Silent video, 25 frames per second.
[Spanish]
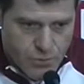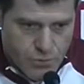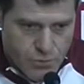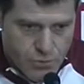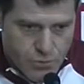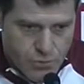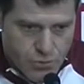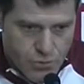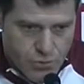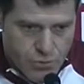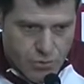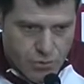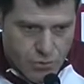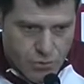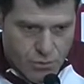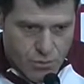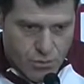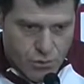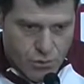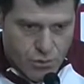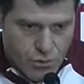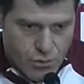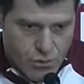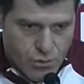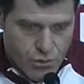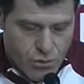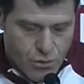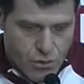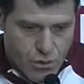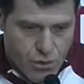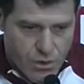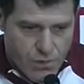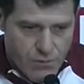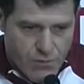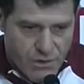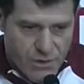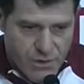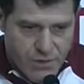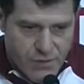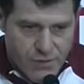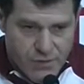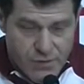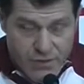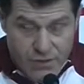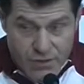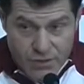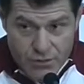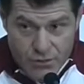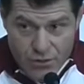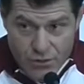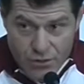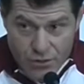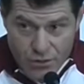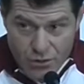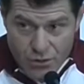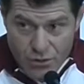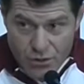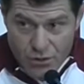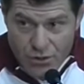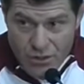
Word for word: sobre todo lo que manifiesto y